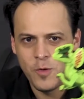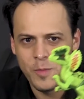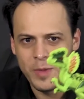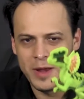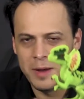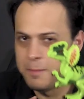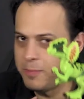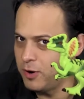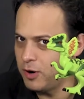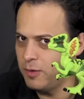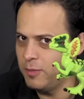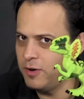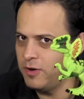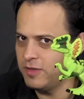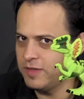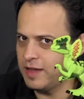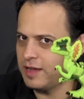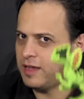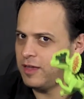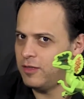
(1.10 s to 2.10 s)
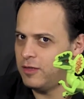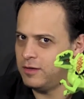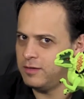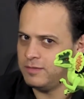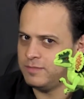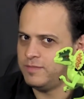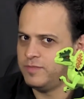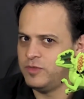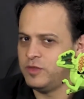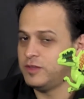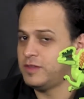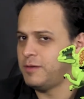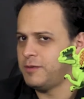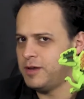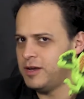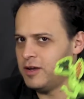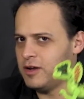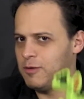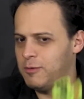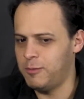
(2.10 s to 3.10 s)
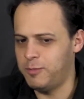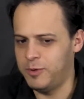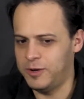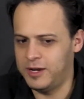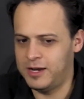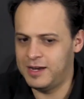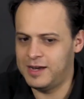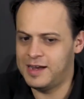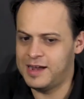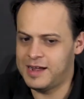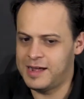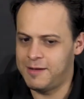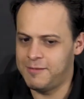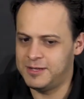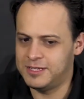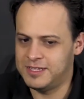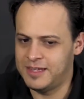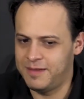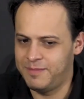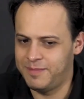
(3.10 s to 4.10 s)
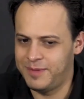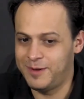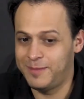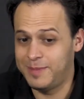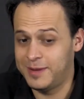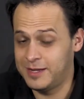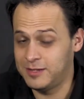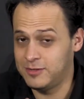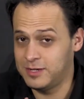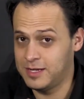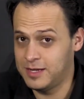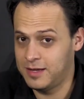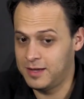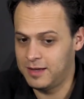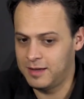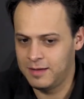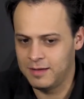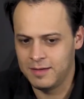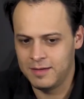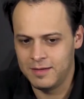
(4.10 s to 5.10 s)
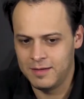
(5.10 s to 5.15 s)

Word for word: Miren, por lo menos ya quedó. No sabía ni cómo ponerle la cabeza, pero para eso hay que